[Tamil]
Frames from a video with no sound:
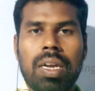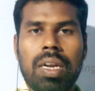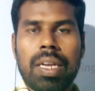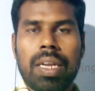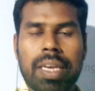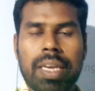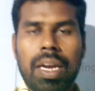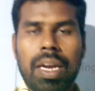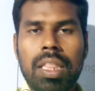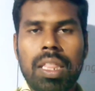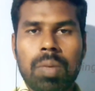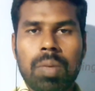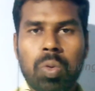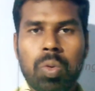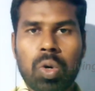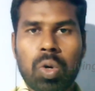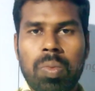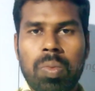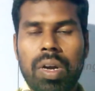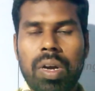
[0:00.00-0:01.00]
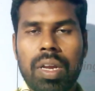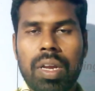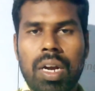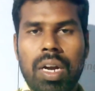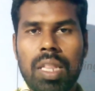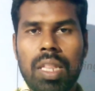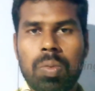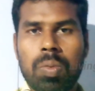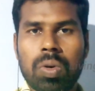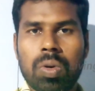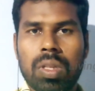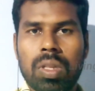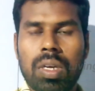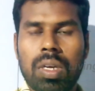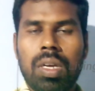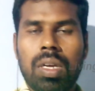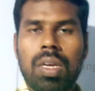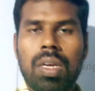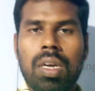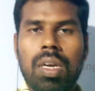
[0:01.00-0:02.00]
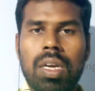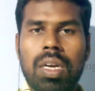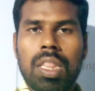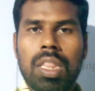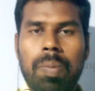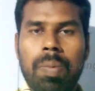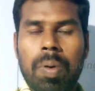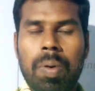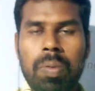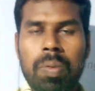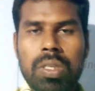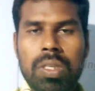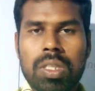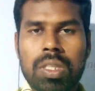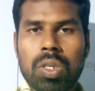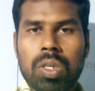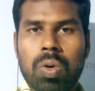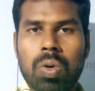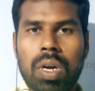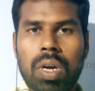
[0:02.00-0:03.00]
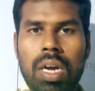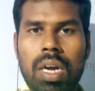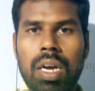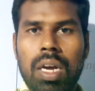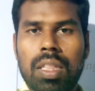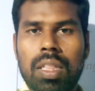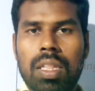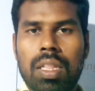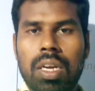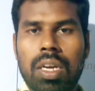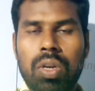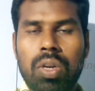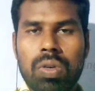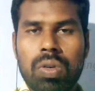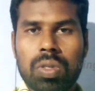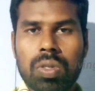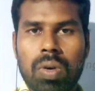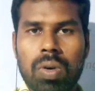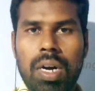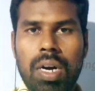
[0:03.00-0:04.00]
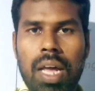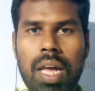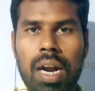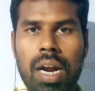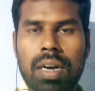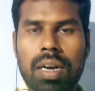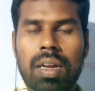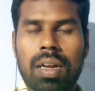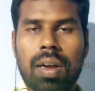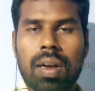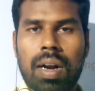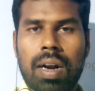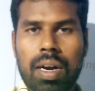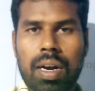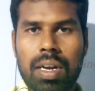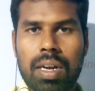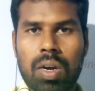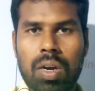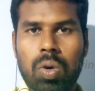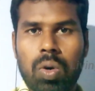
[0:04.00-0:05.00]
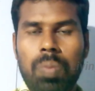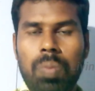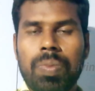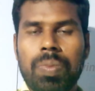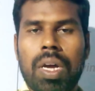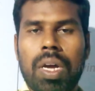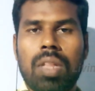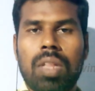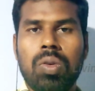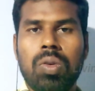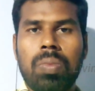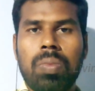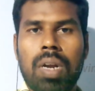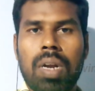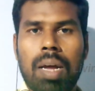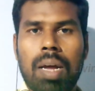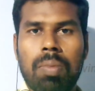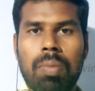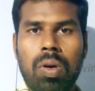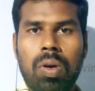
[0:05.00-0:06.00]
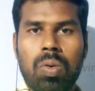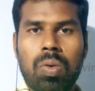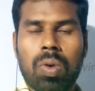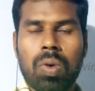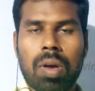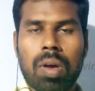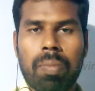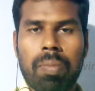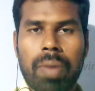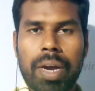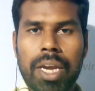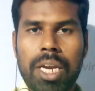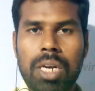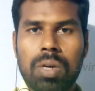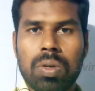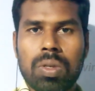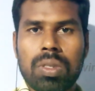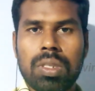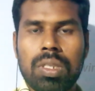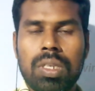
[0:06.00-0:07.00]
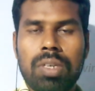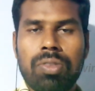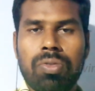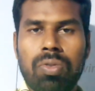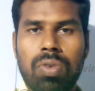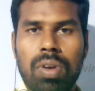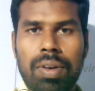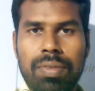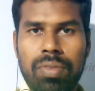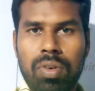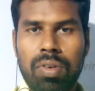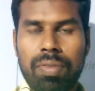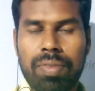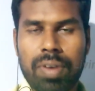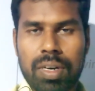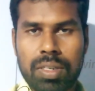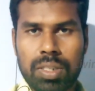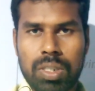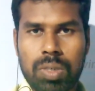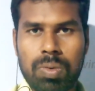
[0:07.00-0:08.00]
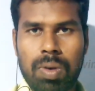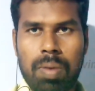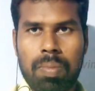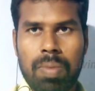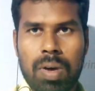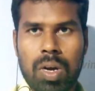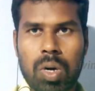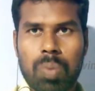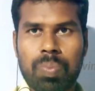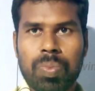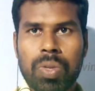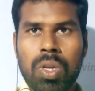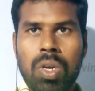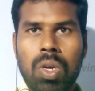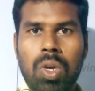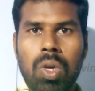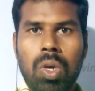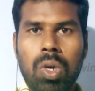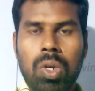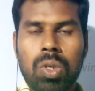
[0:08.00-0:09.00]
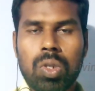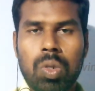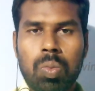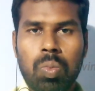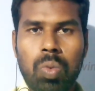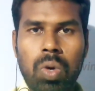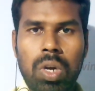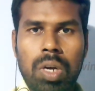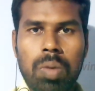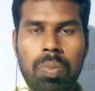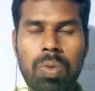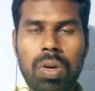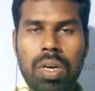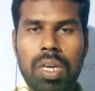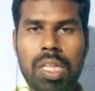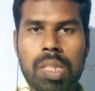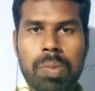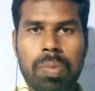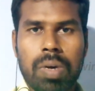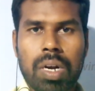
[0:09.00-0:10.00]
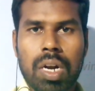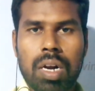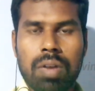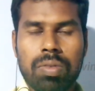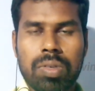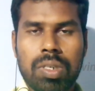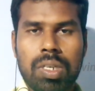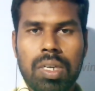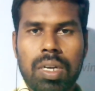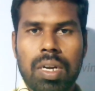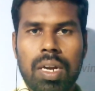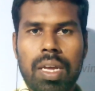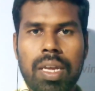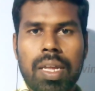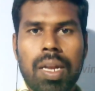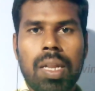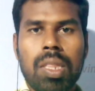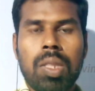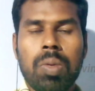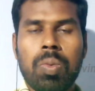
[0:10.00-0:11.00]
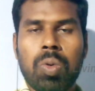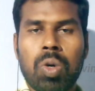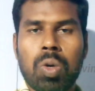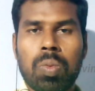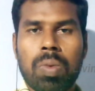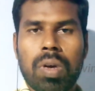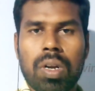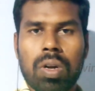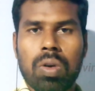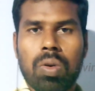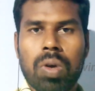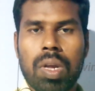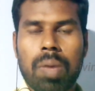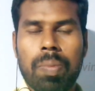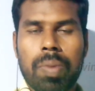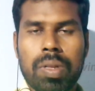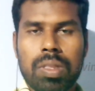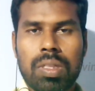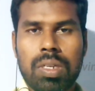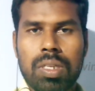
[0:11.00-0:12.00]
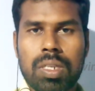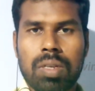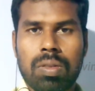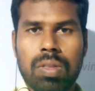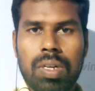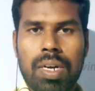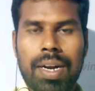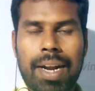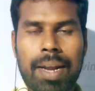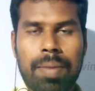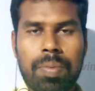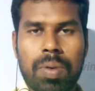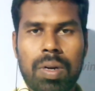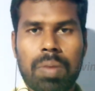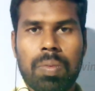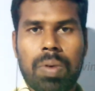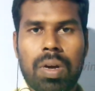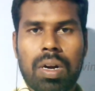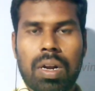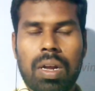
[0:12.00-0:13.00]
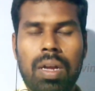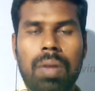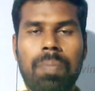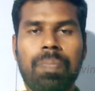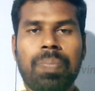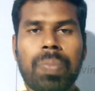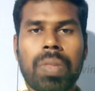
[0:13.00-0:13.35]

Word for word: நீங்கள் எழுத்துப்பூர்வமாக எழுதும் போது இந்த பிரபஞ்சத்து கூட இந்த யூனிவர்ஸ் கூட டேரெக்டாக கனெக்ட் ஆகும் அதுவும் இல்லாமல் உங்கள் மைண்ட் வந்து ஃபுல் அண்ட் ஃபுல் பாசிட்டிவாக மாறும் ஸோ முழுக்க முழுக்க இந்த மாதிரியான விஷயங்களை எழுத்துப்பூர்வமாக இருக்கக்கூடிய மெத்தட்ஸை வந்து ட்ரை பண்ணி பாருங்கள்